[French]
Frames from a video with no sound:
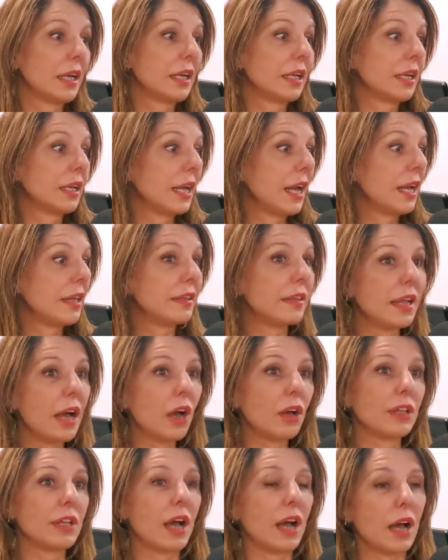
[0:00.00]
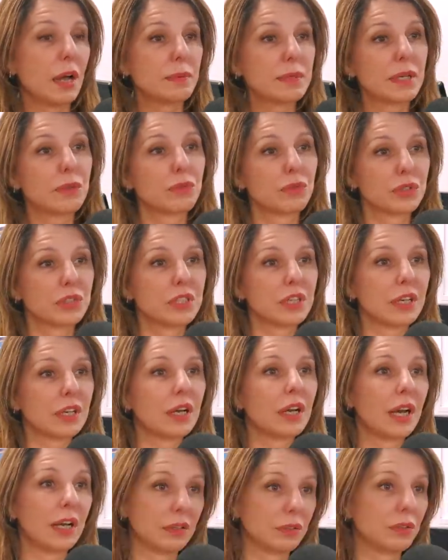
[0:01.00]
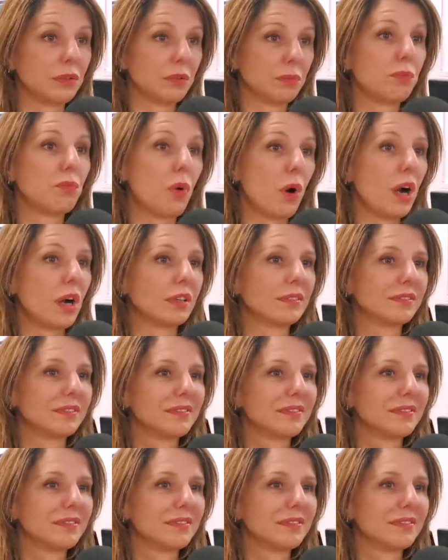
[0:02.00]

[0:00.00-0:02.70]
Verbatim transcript: Et Anna en arabe ça veut dire euh, moi.